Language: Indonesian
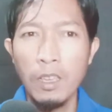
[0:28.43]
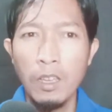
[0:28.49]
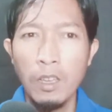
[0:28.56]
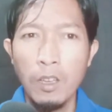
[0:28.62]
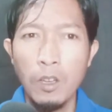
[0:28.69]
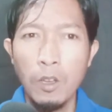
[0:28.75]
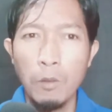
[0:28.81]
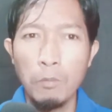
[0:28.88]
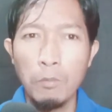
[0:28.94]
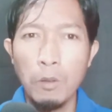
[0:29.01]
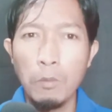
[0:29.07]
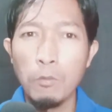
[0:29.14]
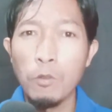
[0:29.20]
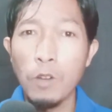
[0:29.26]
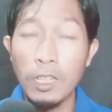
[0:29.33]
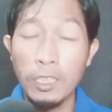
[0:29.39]

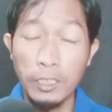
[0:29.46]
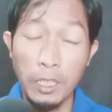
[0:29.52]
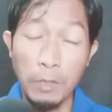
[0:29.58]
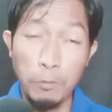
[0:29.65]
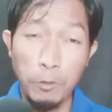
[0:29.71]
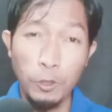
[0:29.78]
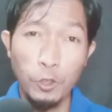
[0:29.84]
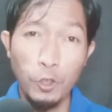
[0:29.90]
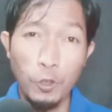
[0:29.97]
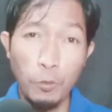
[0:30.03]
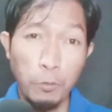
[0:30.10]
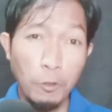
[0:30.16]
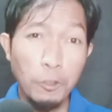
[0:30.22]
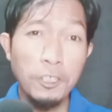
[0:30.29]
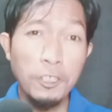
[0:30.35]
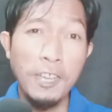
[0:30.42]
Membuatnya pun cukup
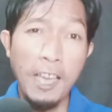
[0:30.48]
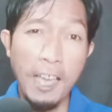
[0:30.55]
mudah.